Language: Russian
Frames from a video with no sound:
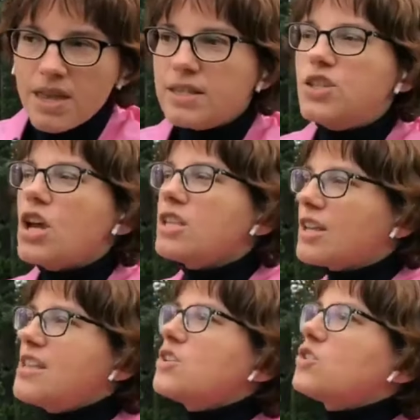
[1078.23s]
Сейчас,
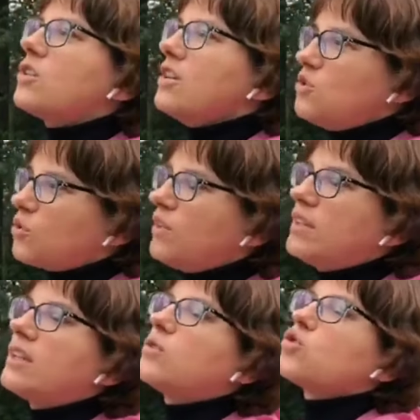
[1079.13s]
конечно, идет
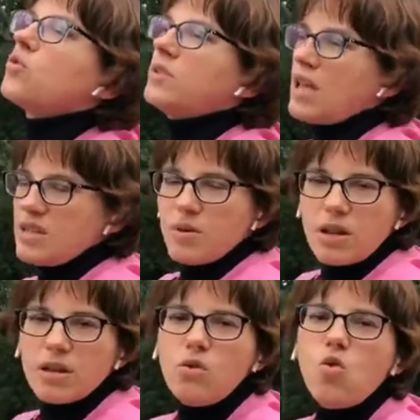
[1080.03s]
волна на то, чтобы дать им
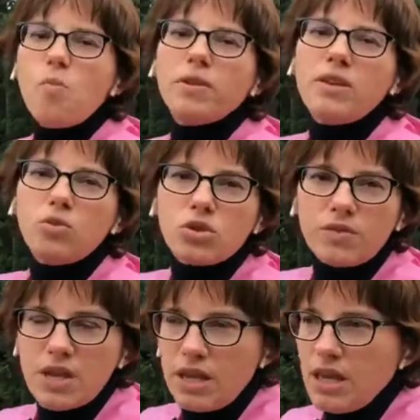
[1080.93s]
гран-крю, подаются
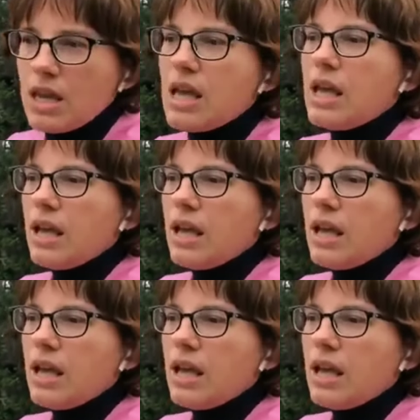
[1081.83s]
всякие